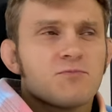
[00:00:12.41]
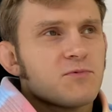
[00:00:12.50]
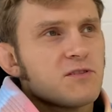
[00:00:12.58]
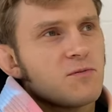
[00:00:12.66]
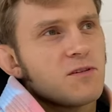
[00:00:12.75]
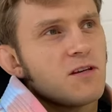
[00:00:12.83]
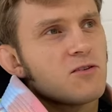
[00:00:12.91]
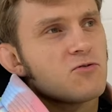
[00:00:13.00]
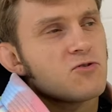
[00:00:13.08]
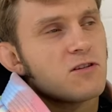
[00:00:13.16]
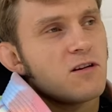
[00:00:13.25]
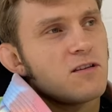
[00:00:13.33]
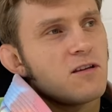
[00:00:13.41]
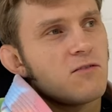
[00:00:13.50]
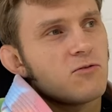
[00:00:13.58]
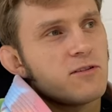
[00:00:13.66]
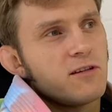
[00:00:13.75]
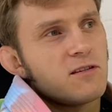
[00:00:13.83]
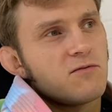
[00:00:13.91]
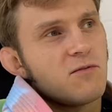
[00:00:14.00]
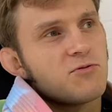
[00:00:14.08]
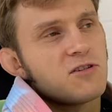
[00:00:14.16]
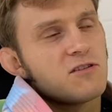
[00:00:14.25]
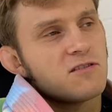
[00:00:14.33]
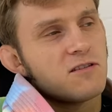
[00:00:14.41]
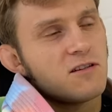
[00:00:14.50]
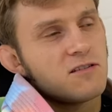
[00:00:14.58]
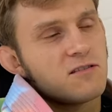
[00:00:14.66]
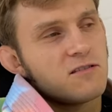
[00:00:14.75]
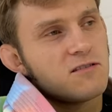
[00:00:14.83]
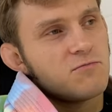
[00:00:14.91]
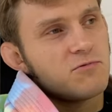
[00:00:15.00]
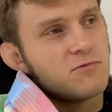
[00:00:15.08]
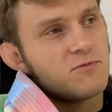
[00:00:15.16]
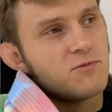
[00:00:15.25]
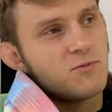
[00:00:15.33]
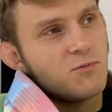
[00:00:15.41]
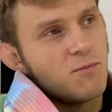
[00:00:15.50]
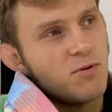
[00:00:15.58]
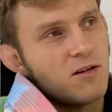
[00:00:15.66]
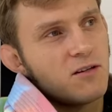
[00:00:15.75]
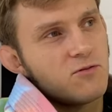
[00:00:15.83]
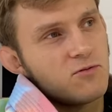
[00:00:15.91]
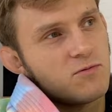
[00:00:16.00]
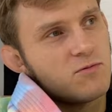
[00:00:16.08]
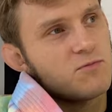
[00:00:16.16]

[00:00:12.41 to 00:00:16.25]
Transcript: темнеет уже рано, а вот летом вообще интересно. Типа, мы пока тут